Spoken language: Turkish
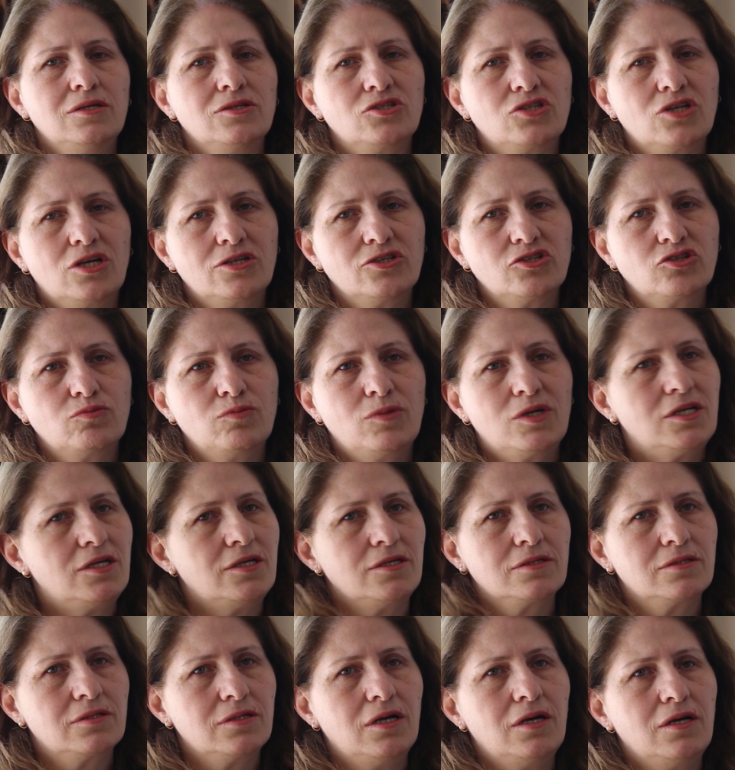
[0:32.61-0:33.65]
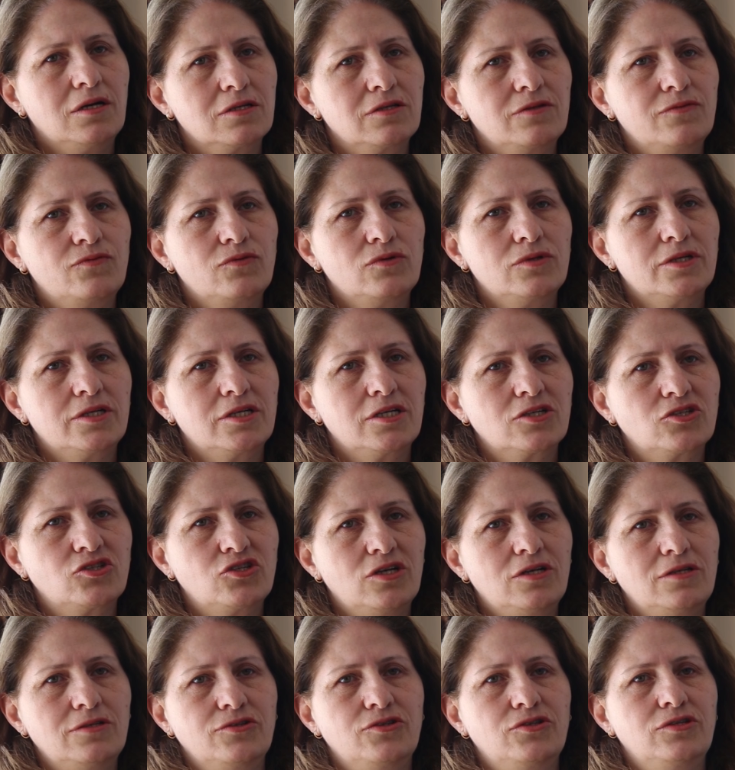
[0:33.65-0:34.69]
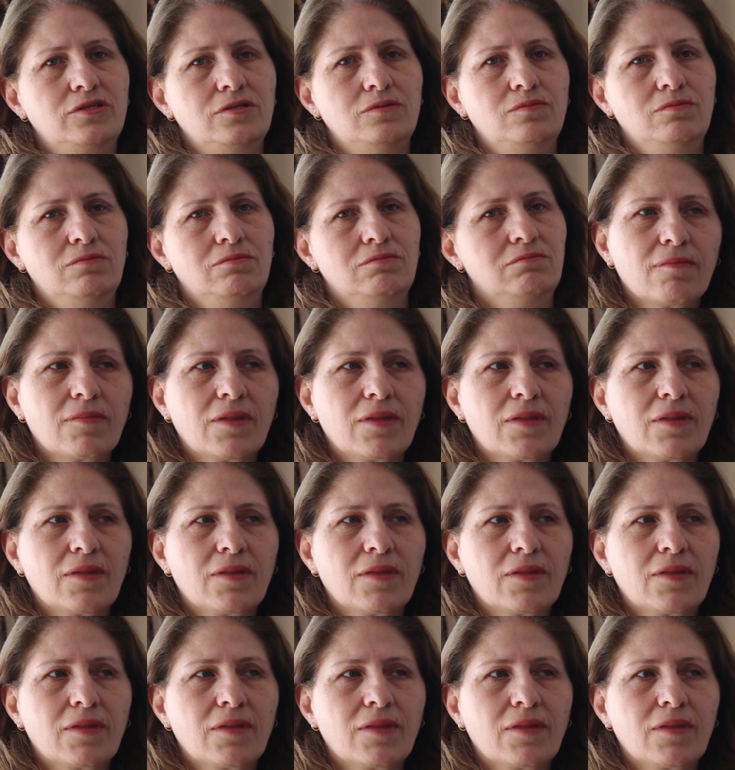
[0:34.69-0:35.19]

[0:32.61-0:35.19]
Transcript: çalışmalarda aktif olarak çalıştım.